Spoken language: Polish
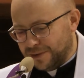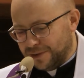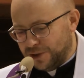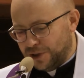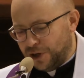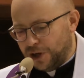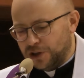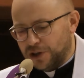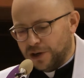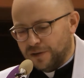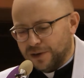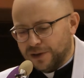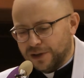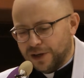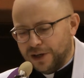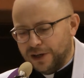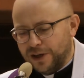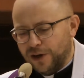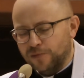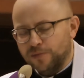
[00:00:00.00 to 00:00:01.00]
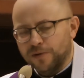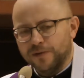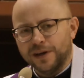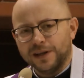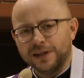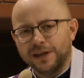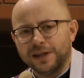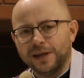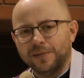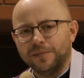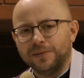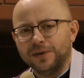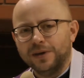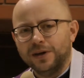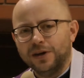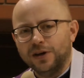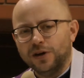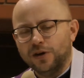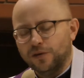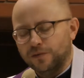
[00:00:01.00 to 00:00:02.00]
Dzisiejsza Ewangelia opowiada nam
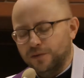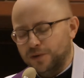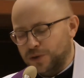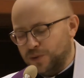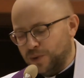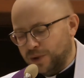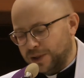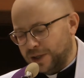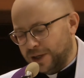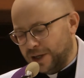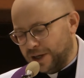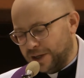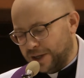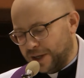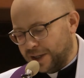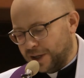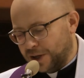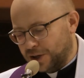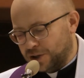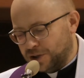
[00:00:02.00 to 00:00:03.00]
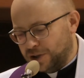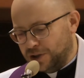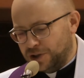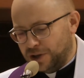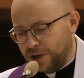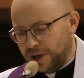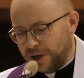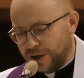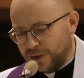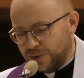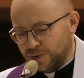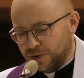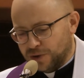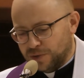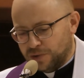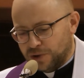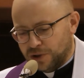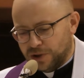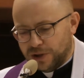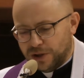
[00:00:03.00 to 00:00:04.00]
o wysłannikach Jana Chrzciciela, którzy
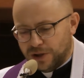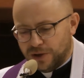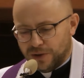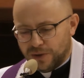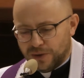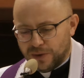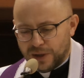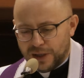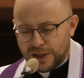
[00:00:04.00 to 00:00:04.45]
przyszli do,